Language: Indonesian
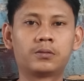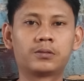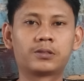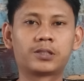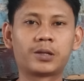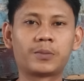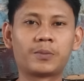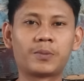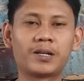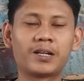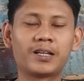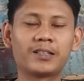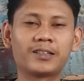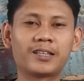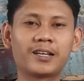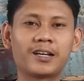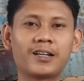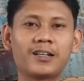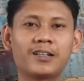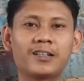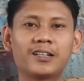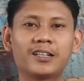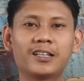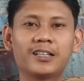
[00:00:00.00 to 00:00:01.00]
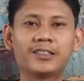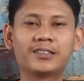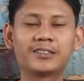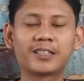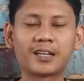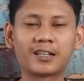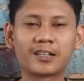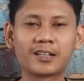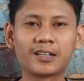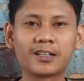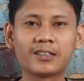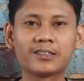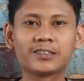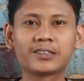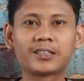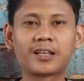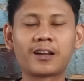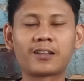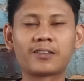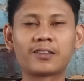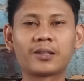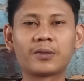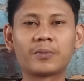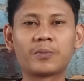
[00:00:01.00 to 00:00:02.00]
Selamat datang di channel
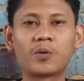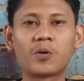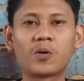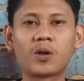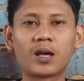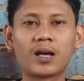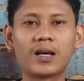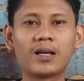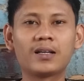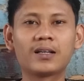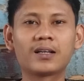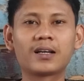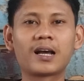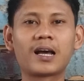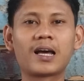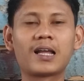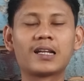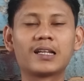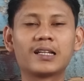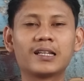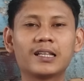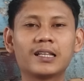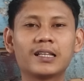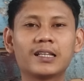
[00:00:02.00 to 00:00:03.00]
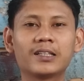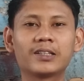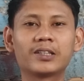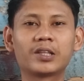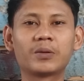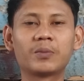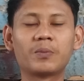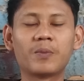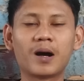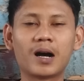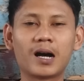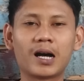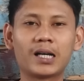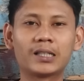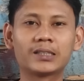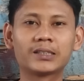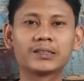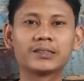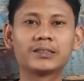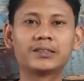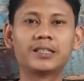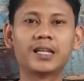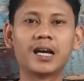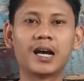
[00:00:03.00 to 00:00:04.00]
Starting Bola. Kali ini kita
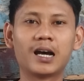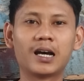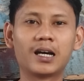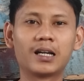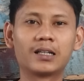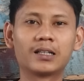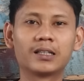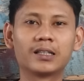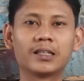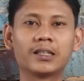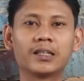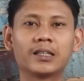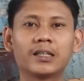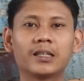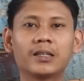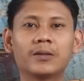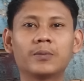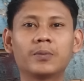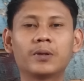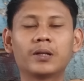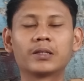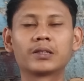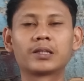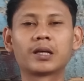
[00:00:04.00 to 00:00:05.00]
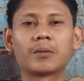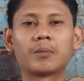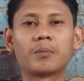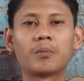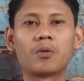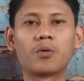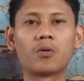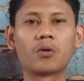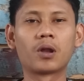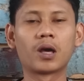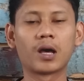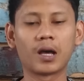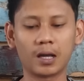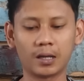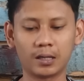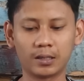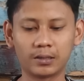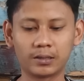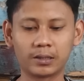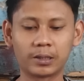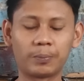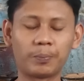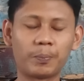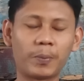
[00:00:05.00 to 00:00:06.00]
bahas dari berita bola,
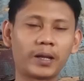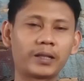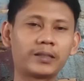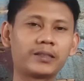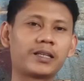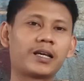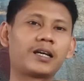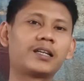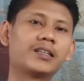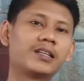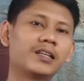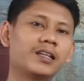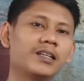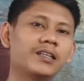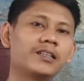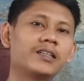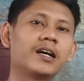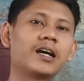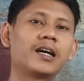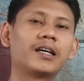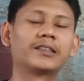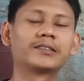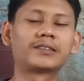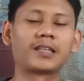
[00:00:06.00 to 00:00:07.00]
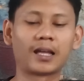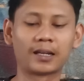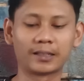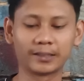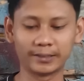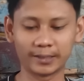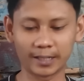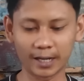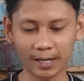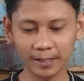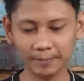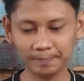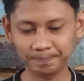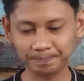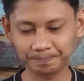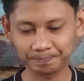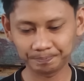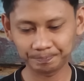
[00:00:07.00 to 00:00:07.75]
tepatnya di Liga Italia.